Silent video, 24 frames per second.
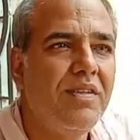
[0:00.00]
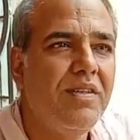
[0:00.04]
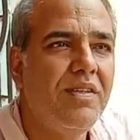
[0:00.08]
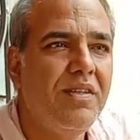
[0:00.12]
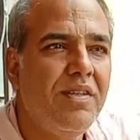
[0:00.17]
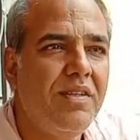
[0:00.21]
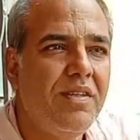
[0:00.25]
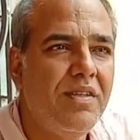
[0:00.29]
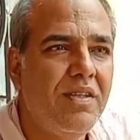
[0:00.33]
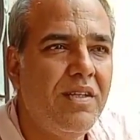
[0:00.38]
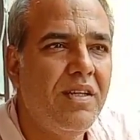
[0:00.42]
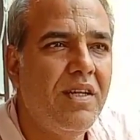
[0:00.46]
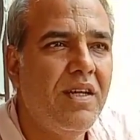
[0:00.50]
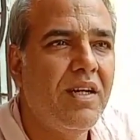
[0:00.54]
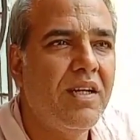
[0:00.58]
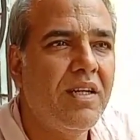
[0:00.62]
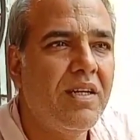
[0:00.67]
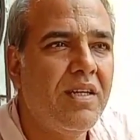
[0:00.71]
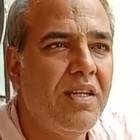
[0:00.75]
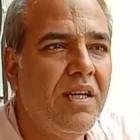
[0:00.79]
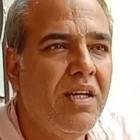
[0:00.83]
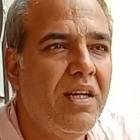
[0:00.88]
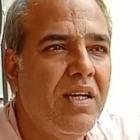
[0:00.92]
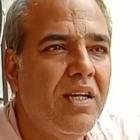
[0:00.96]
হ্যাঁ।,
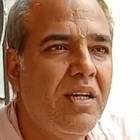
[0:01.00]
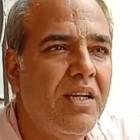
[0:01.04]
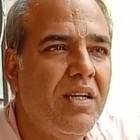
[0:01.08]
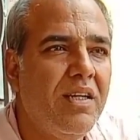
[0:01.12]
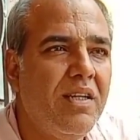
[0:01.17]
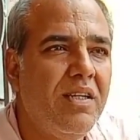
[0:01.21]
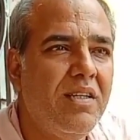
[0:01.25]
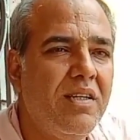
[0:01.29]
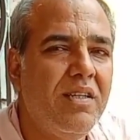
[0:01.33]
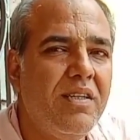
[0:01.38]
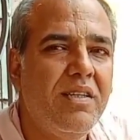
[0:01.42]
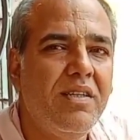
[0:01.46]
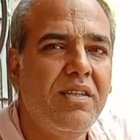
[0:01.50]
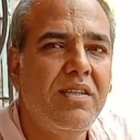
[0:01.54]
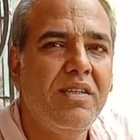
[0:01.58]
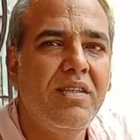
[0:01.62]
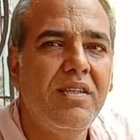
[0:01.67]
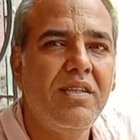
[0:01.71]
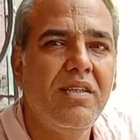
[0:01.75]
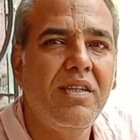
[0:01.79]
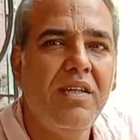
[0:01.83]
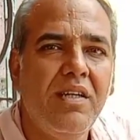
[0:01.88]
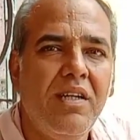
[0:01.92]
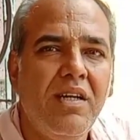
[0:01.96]
হ্যাঁ,
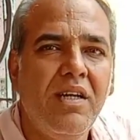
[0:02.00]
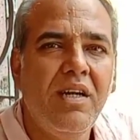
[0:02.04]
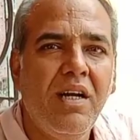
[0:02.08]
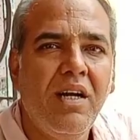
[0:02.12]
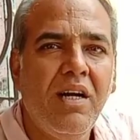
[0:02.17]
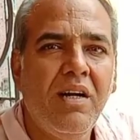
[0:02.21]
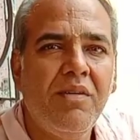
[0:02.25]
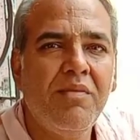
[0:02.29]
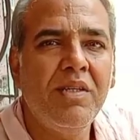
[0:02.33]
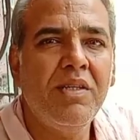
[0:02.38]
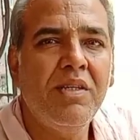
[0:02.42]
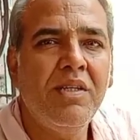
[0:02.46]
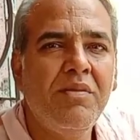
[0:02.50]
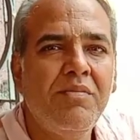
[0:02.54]
হ্যাঁ আমার